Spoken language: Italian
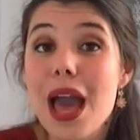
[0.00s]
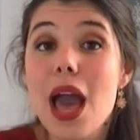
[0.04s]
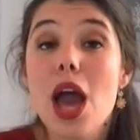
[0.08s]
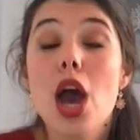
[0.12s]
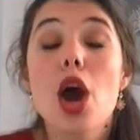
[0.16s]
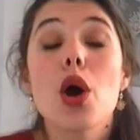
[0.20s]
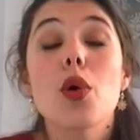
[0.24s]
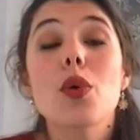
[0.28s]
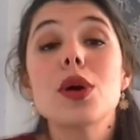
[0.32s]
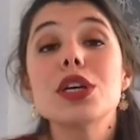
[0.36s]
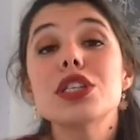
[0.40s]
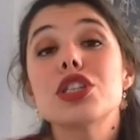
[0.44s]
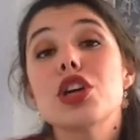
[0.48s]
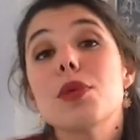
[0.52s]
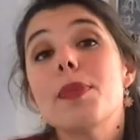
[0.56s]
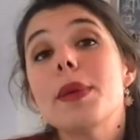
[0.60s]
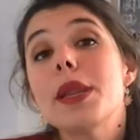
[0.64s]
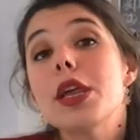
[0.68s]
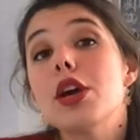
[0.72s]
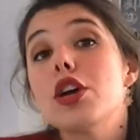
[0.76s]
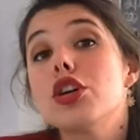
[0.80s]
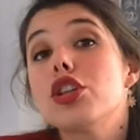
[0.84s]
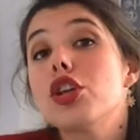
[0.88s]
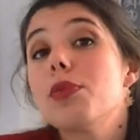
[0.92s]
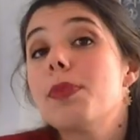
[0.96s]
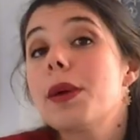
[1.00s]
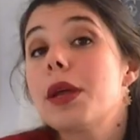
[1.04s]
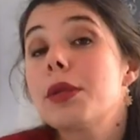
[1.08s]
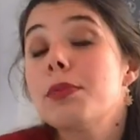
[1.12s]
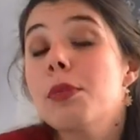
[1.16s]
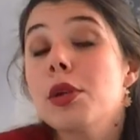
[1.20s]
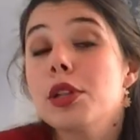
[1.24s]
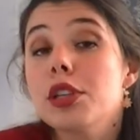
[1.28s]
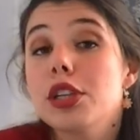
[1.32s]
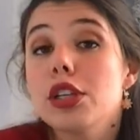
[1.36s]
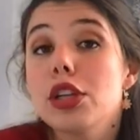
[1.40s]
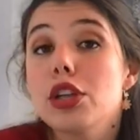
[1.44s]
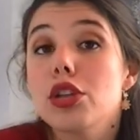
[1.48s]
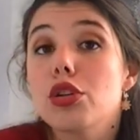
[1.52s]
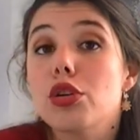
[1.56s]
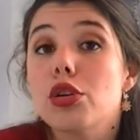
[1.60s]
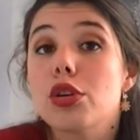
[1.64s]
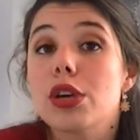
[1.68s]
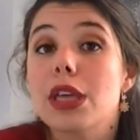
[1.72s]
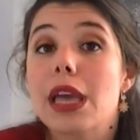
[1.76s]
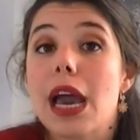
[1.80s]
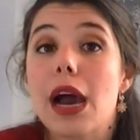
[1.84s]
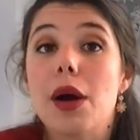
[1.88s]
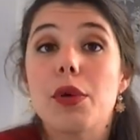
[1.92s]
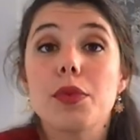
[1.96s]
Questo periodo per molti di
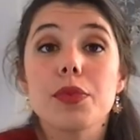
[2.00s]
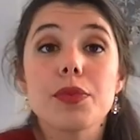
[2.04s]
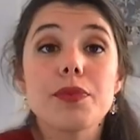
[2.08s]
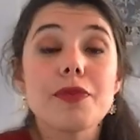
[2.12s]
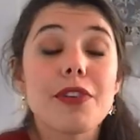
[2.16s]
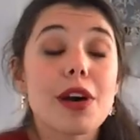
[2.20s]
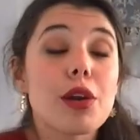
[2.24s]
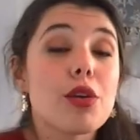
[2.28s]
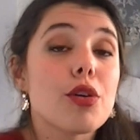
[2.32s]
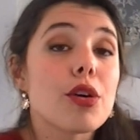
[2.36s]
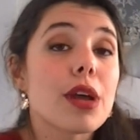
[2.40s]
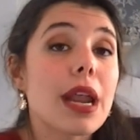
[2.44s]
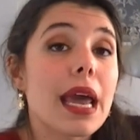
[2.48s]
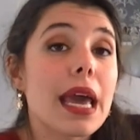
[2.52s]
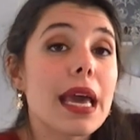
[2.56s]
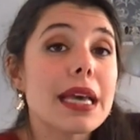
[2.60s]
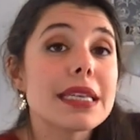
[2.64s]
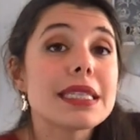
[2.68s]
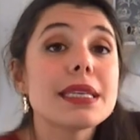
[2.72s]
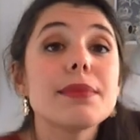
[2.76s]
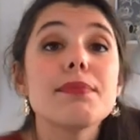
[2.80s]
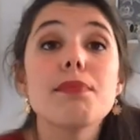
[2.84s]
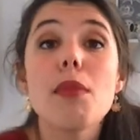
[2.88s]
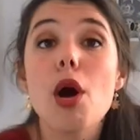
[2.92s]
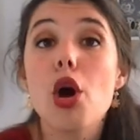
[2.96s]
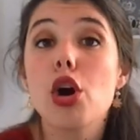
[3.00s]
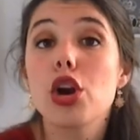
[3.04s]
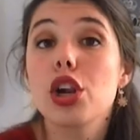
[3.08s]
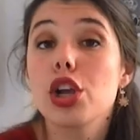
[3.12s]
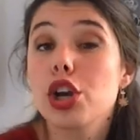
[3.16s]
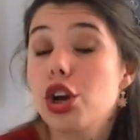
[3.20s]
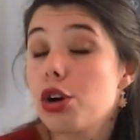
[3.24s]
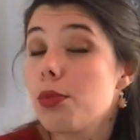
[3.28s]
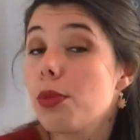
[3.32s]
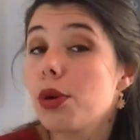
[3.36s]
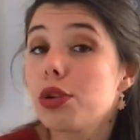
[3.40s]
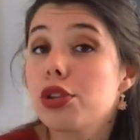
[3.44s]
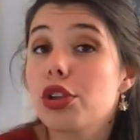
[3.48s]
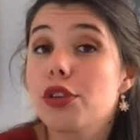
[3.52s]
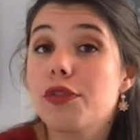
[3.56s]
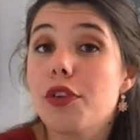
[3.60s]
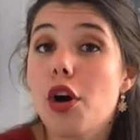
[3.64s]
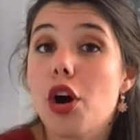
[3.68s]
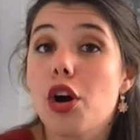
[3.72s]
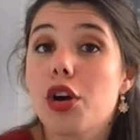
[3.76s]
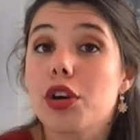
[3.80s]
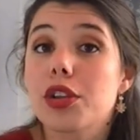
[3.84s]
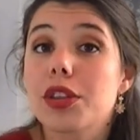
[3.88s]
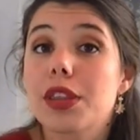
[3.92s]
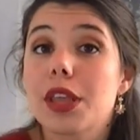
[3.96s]
noi ha un valore simbolico molto
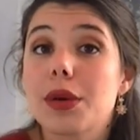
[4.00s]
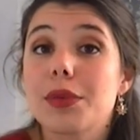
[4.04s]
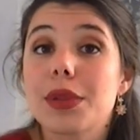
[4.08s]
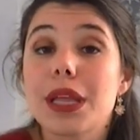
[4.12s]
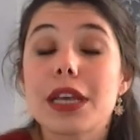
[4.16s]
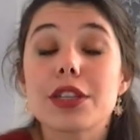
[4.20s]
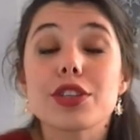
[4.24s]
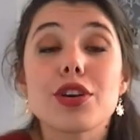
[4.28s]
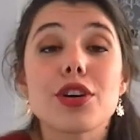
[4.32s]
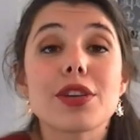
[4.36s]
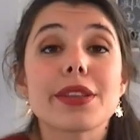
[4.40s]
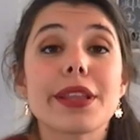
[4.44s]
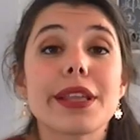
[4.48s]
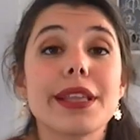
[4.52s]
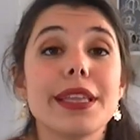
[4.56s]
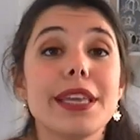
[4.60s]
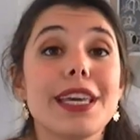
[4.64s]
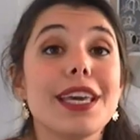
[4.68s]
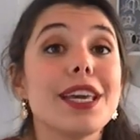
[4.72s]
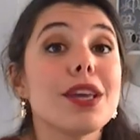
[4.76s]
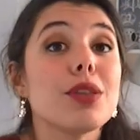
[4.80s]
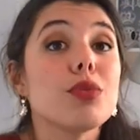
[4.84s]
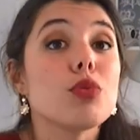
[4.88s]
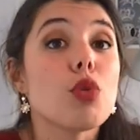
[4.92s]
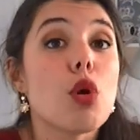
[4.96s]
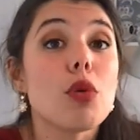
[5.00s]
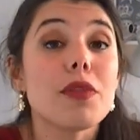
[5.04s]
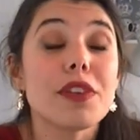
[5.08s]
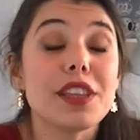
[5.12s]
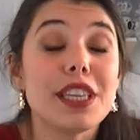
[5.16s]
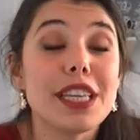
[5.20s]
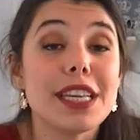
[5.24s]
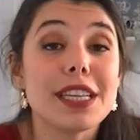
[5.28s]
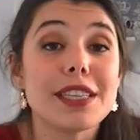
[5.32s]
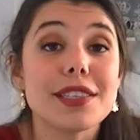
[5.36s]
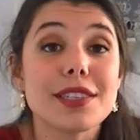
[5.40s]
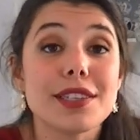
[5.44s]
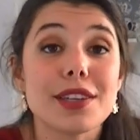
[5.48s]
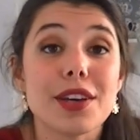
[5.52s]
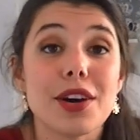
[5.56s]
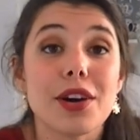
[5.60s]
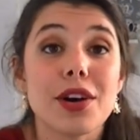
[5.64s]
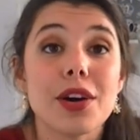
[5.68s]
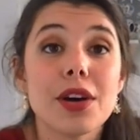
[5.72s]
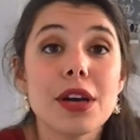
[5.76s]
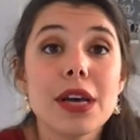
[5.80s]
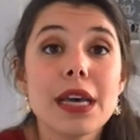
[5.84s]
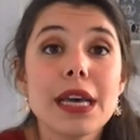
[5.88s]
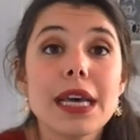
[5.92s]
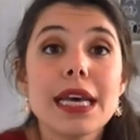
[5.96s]
forte, una sorta di nuovo inizio.
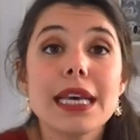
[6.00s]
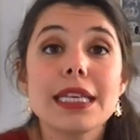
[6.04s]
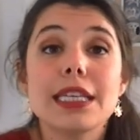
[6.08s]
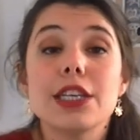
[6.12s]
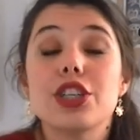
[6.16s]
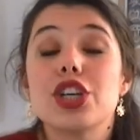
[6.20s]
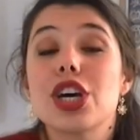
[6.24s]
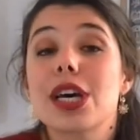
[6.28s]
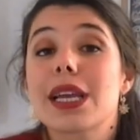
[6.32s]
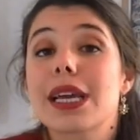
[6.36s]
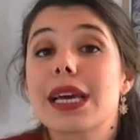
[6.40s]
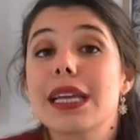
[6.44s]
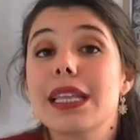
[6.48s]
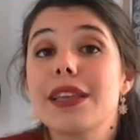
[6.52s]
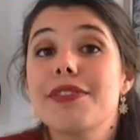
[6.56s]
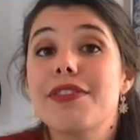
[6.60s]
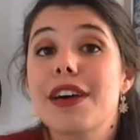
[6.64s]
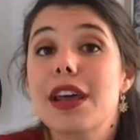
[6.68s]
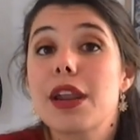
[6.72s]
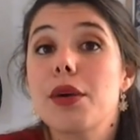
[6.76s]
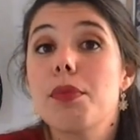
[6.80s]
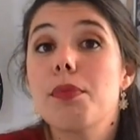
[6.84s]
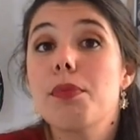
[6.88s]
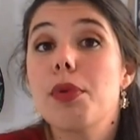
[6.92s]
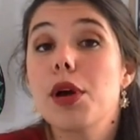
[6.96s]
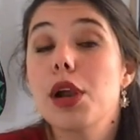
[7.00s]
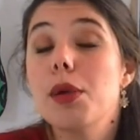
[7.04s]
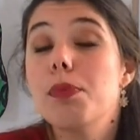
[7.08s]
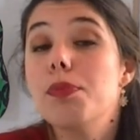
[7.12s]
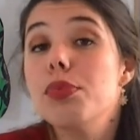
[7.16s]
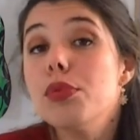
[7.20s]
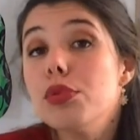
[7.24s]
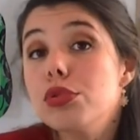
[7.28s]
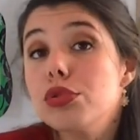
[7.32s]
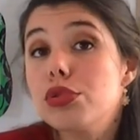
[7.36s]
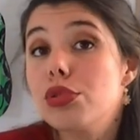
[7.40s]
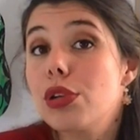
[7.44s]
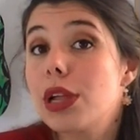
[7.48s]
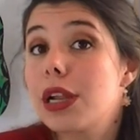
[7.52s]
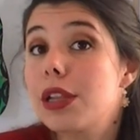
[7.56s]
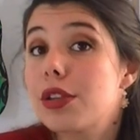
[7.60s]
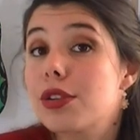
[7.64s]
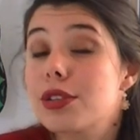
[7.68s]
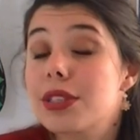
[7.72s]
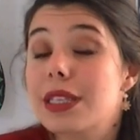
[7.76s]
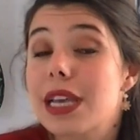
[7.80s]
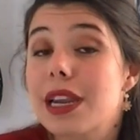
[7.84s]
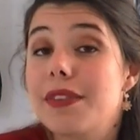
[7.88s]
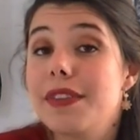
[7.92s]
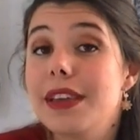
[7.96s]
Si cerca di fare un po' il punto delle
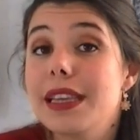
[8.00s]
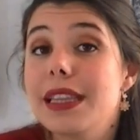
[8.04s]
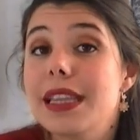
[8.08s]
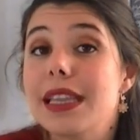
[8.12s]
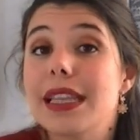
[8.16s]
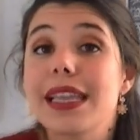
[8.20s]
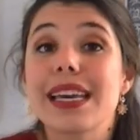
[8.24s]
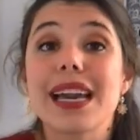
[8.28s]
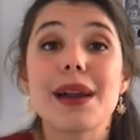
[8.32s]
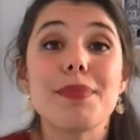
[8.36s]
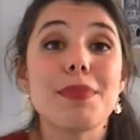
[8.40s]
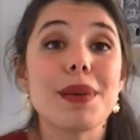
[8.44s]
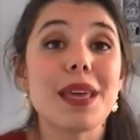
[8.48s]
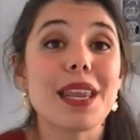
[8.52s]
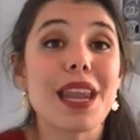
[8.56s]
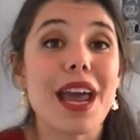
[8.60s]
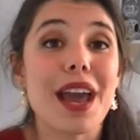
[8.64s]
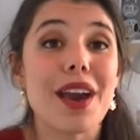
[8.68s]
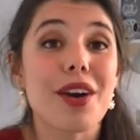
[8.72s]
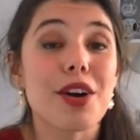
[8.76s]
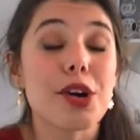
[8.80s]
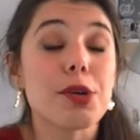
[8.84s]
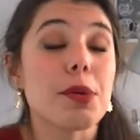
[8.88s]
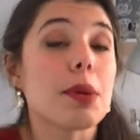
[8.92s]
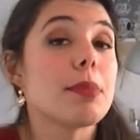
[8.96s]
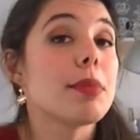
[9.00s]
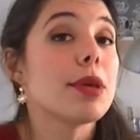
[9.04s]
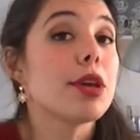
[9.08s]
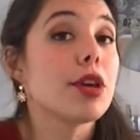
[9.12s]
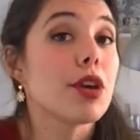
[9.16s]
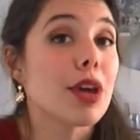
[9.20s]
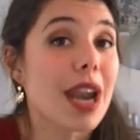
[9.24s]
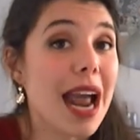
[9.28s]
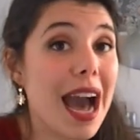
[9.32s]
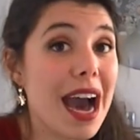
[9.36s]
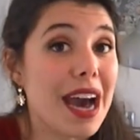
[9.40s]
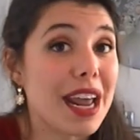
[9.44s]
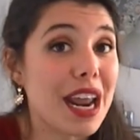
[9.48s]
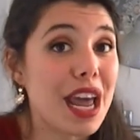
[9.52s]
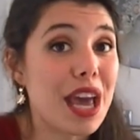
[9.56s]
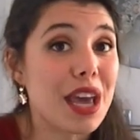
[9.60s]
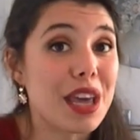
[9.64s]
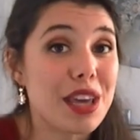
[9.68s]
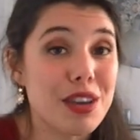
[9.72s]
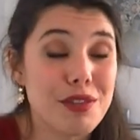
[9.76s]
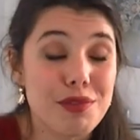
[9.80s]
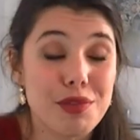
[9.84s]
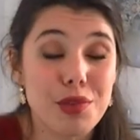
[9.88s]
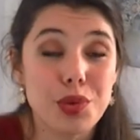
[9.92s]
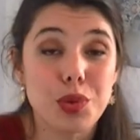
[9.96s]
nostre vite, di capire come migliorare
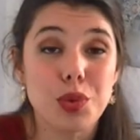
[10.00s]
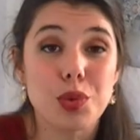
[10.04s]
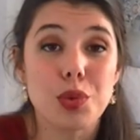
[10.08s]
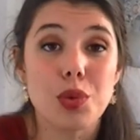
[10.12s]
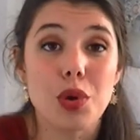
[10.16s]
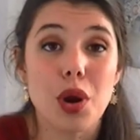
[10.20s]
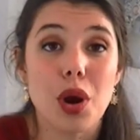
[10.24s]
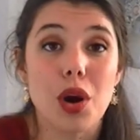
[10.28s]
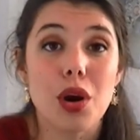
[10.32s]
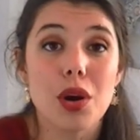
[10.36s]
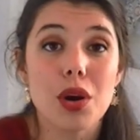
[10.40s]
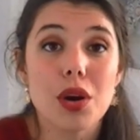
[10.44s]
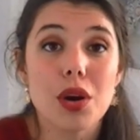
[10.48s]
in futuro.